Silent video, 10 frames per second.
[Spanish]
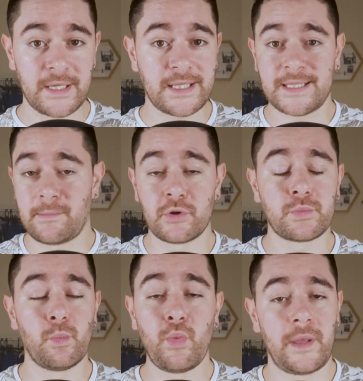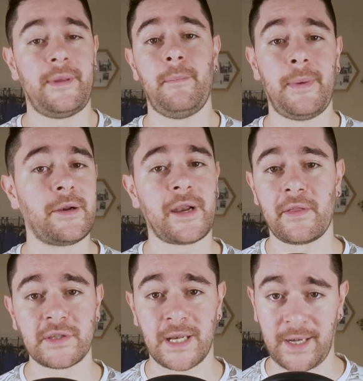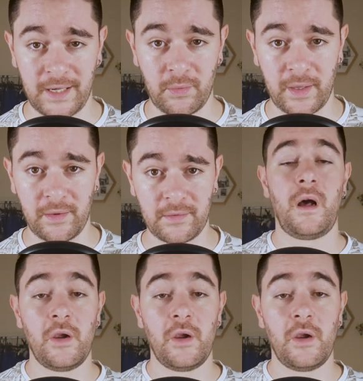estamos muy bien valorados en Reino Unido.